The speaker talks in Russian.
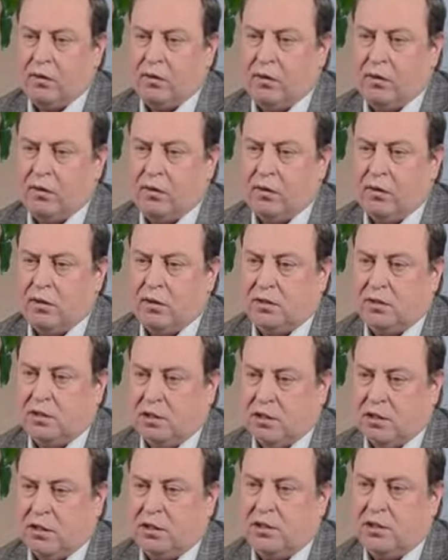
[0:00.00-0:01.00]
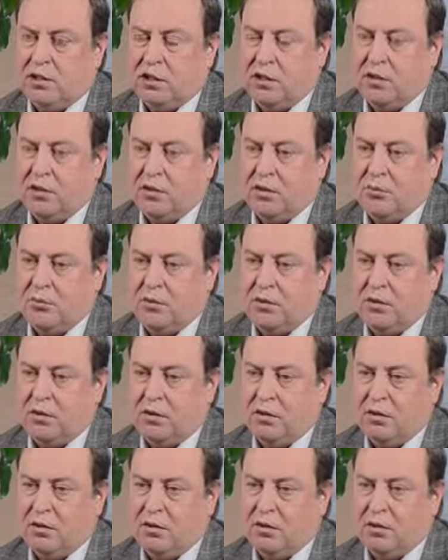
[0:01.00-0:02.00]
э, сокращением
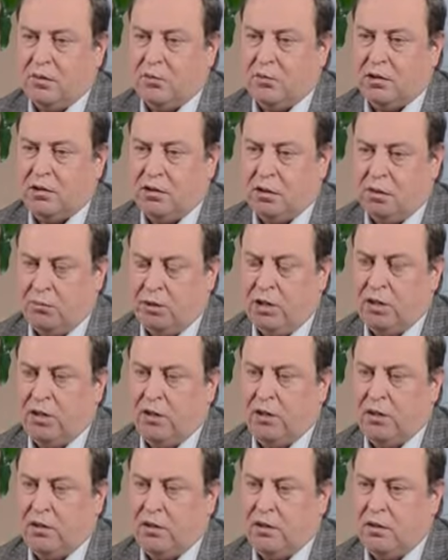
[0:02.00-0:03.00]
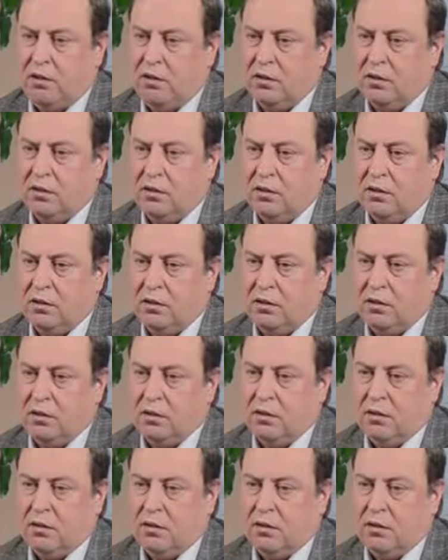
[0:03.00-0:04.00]
потребления
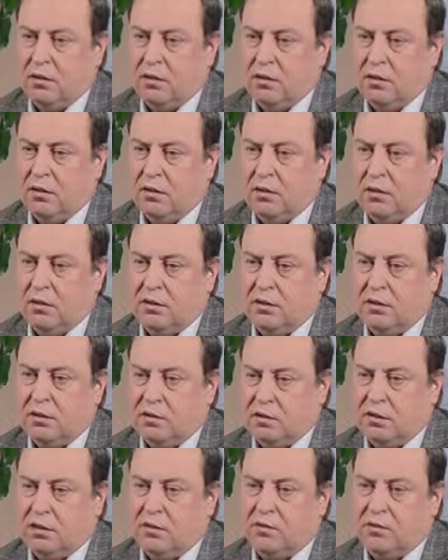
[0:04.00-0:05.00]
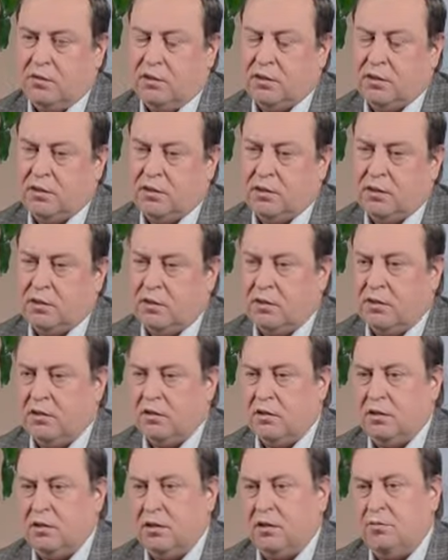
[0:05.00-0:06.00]
это, естественно,
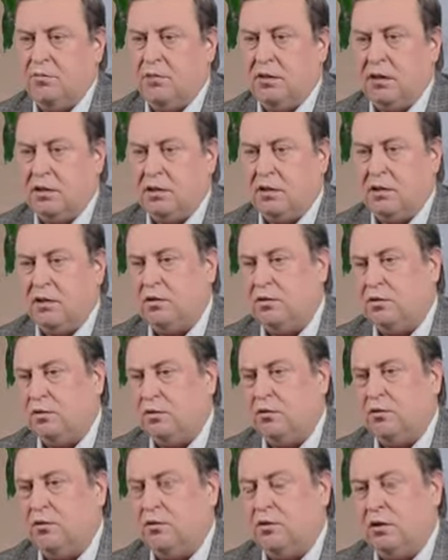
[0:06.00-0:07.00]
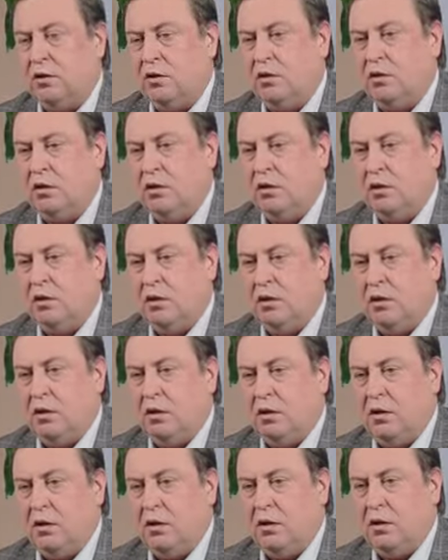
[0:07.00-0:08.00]
скажется на тех структурах,
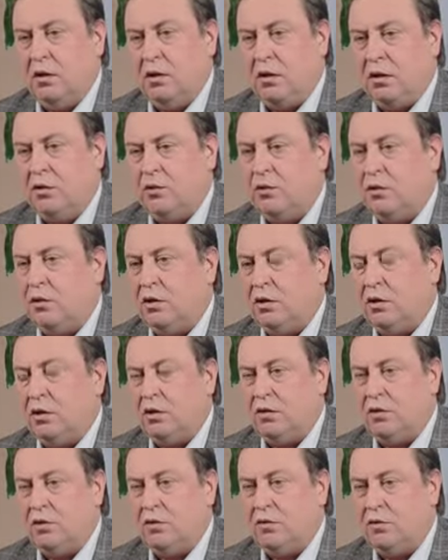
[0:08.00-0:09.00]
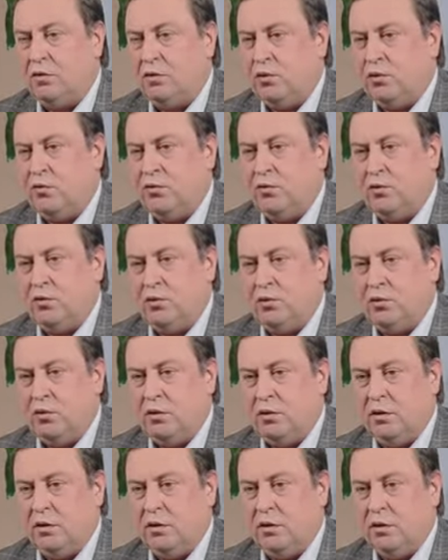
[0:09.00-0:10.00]
э, которые всю свою
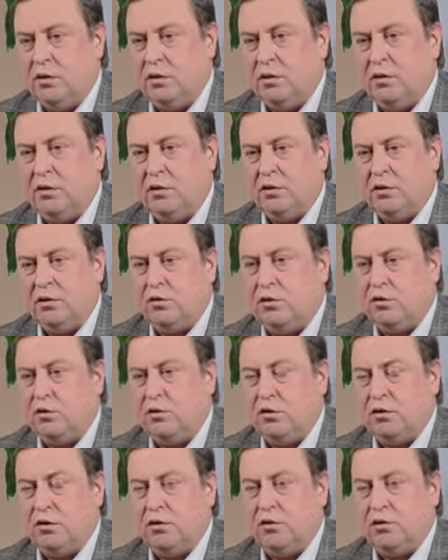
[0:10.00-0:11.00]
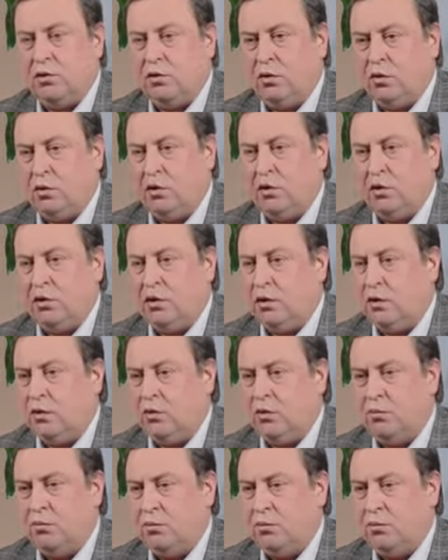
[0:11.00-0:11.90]
деятельность строят только на одном